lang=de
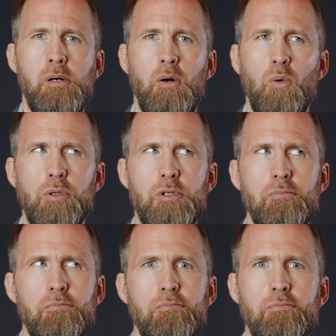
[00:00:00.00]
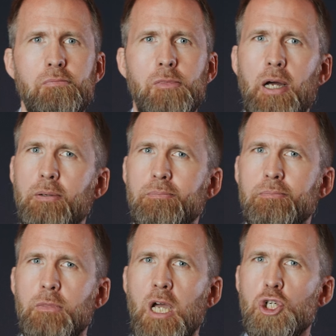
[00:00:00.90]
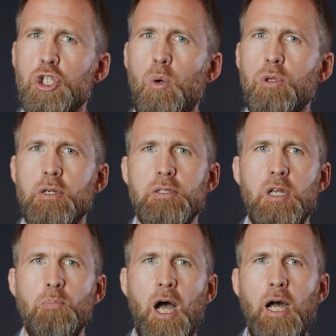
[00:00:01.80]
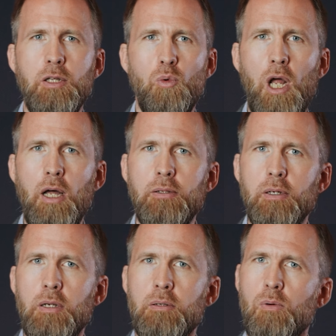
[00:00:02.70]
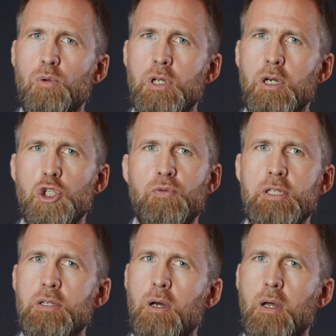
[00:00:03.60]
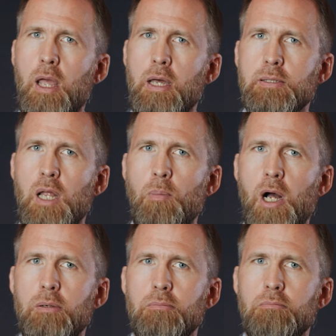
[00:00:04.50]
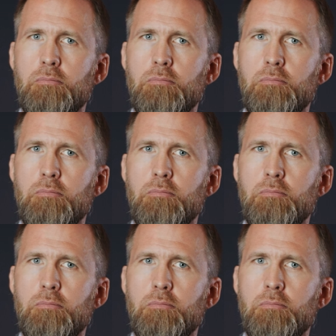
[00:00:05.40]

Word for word: Und na, da schaudert es dem einen oder anderen unserer Geschwister erst einmal.